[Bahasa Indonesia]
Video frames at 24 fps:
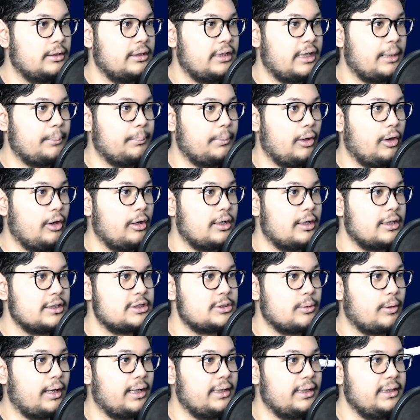enable all
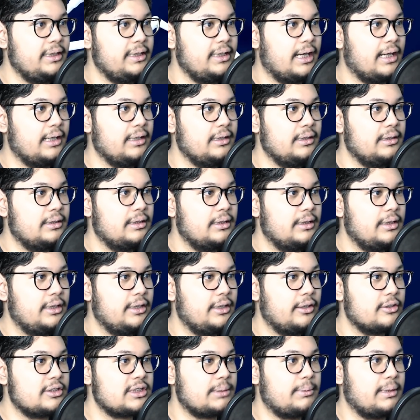kecuali yang
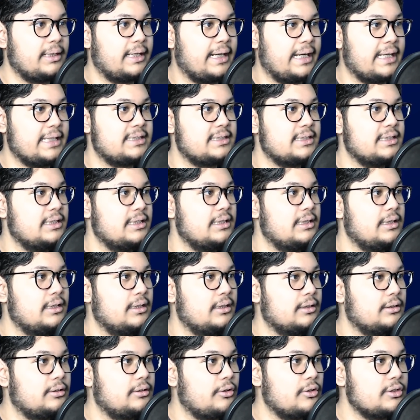hero sama grass
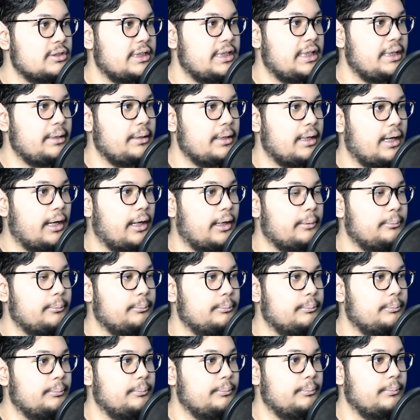terus ini
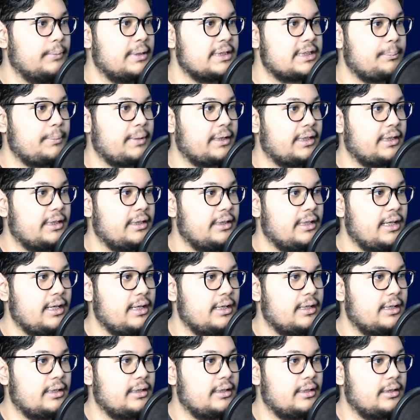um, basic packingnya
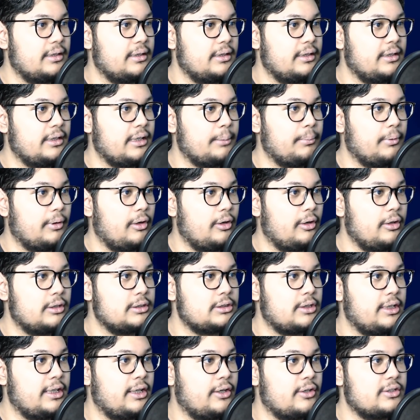enable all
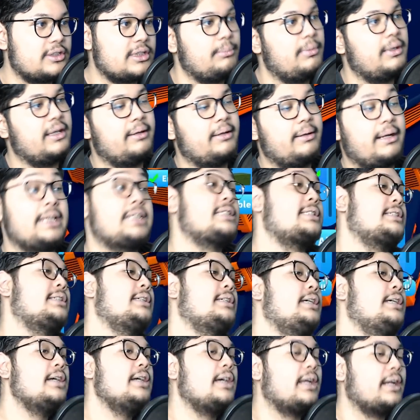kecuali hero sama grass
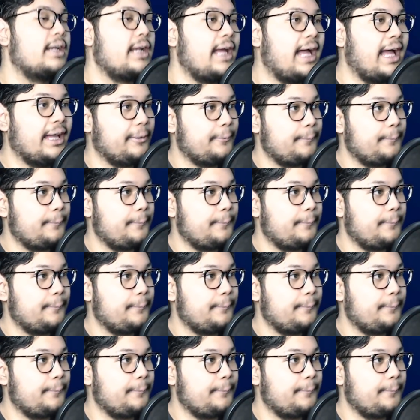nah